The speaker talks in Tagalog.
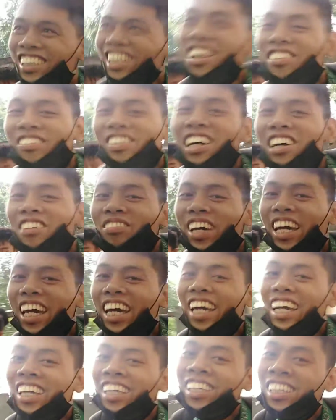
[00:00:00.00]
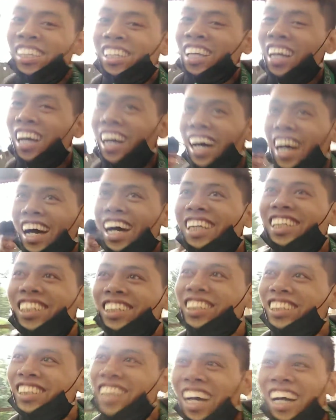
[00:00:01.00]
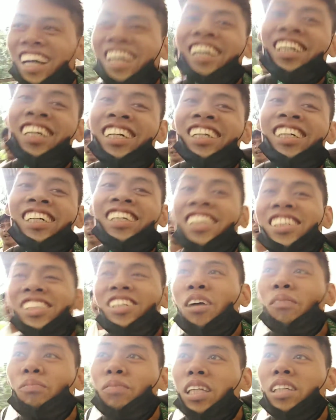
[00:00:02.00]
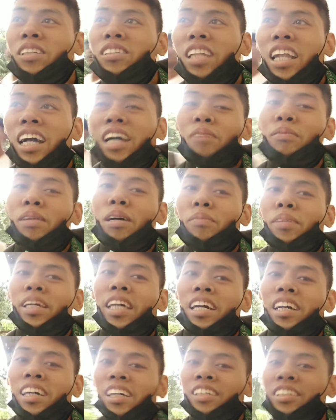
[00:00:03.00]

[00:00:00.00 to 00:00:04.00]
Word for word: One pa nga pa. Oo. Ayos ah. So update ko na lang kay mamaya.